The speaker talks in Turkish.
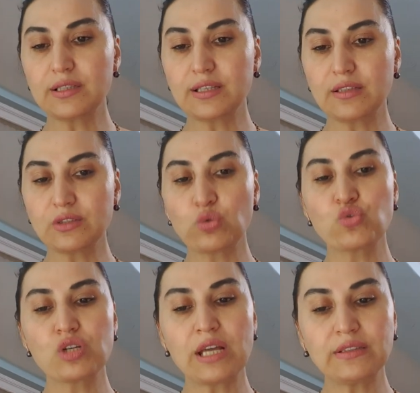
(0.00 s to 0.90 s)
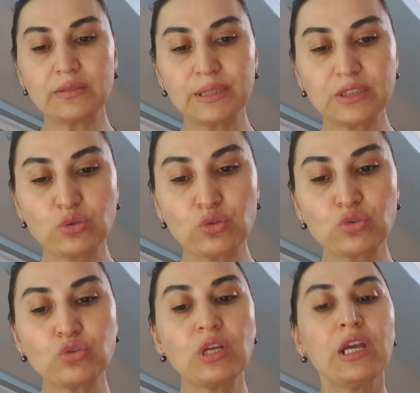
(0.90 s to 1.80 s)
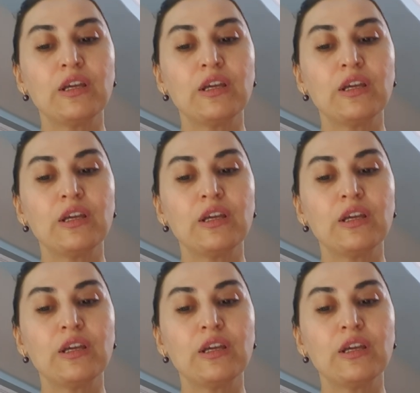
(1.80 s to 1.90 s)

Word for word: Aksanınızı güçlendirmek istiyorsunuz